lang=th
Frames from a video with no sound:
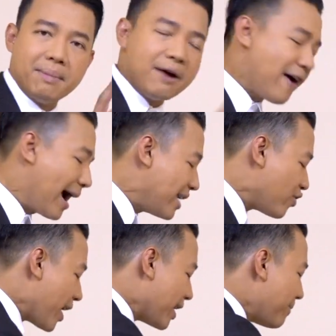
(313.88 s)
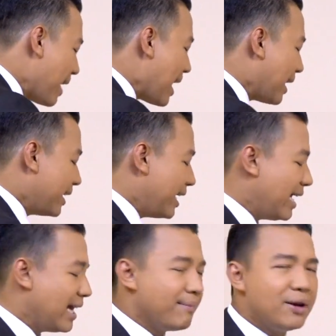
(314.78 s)
มาฟัง Android กันบ้าง
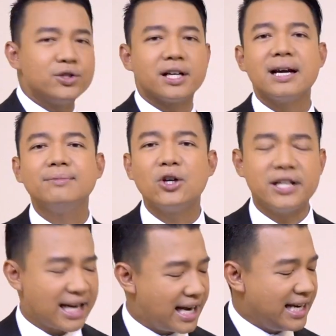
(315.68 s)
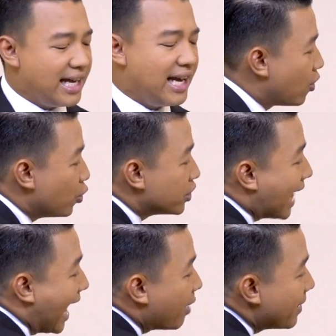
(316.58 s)
นี่ ไม่รู้จะเริ่มต้นยังไงดี คุณ
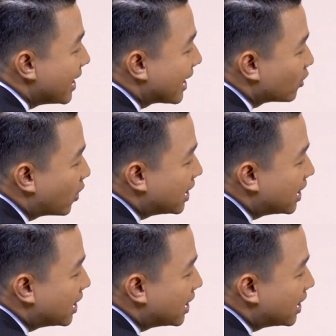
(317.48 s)
แตะเข้าไปเลยกับตัว